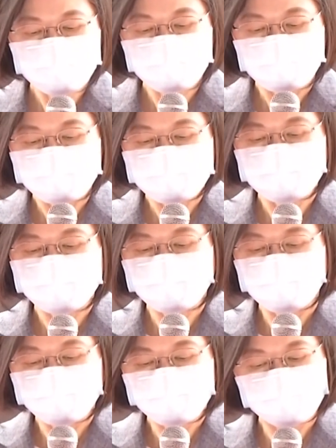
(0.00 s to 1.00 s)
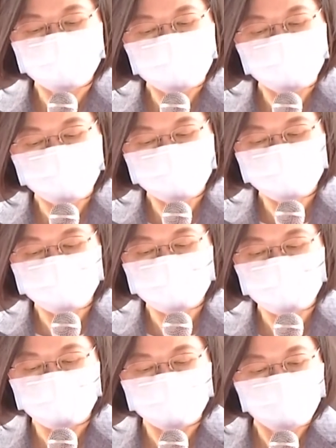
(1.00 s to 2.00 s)
型两栖船坞运输
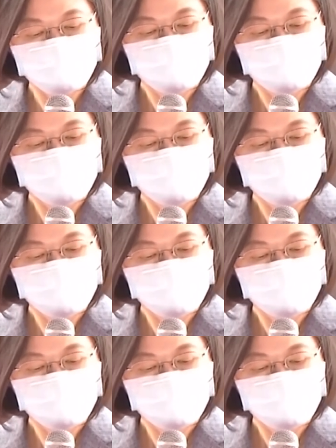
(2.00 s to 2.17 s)
舰。